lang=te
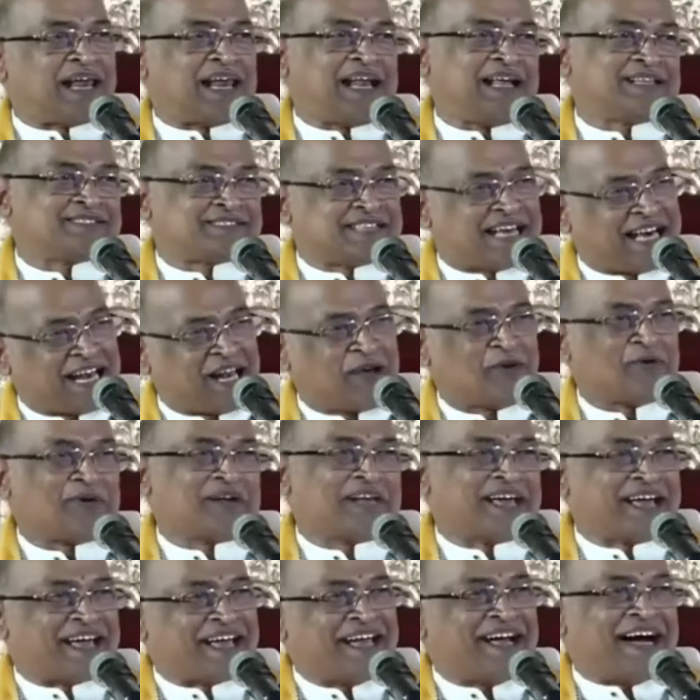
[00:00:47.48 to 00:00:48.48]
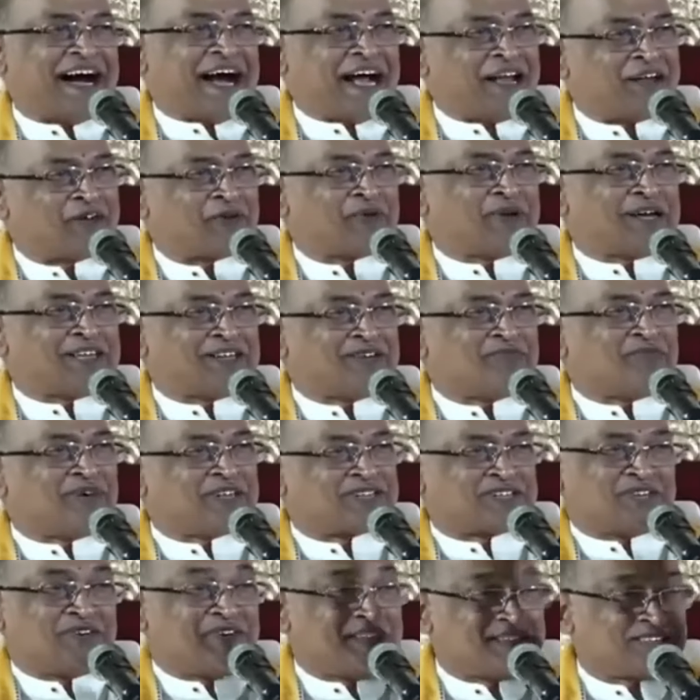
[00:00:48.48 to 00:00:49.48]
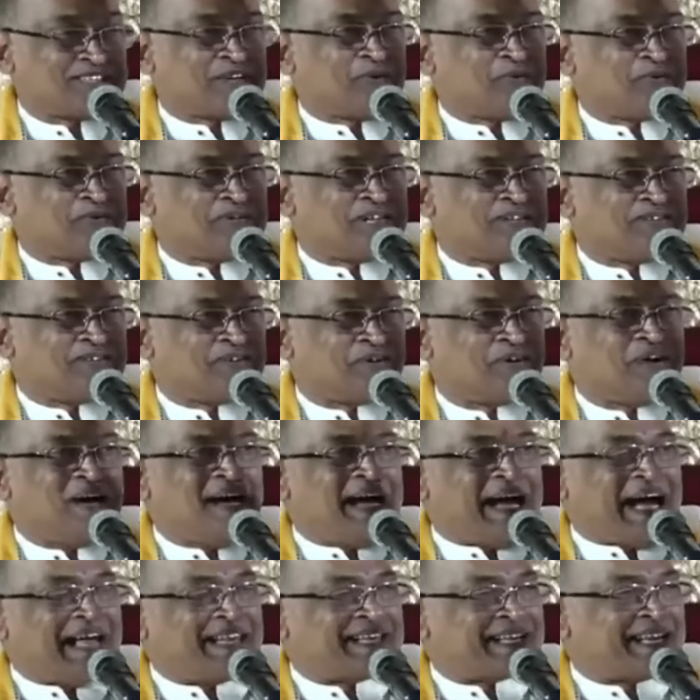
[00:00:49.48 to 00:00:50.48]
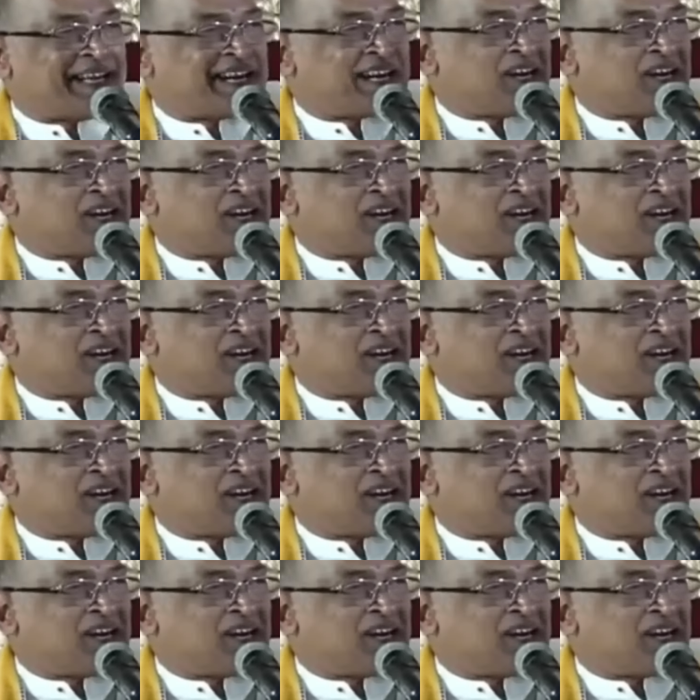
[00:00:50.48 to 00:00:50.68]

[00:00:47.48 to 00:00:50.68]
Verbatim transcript: ఇలా అల్లాలు చాలా ఉన్నాయి ఆయుర్వేదం మొత్తం అంతా ఉంది అందులో అది